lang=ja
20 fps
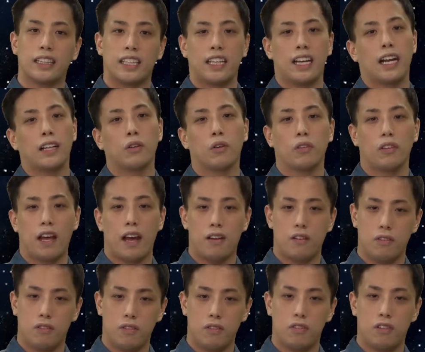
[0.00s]

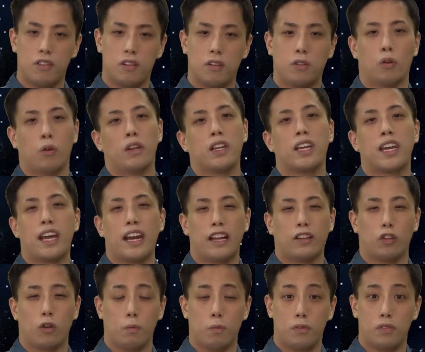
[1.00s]

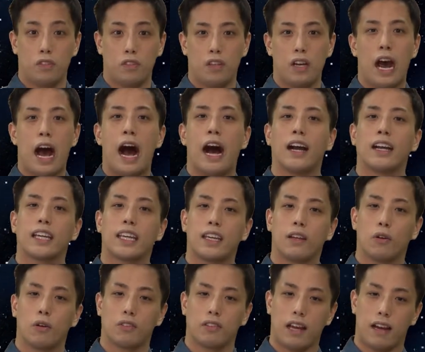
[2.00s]

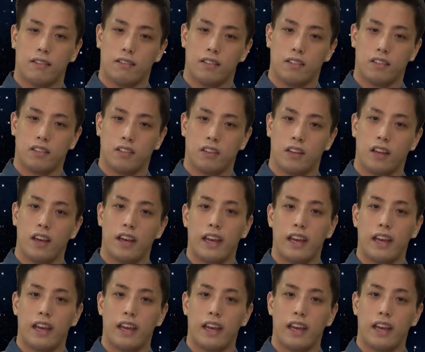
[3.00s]
ティラノサウルストリケラトプスアンキロサウルス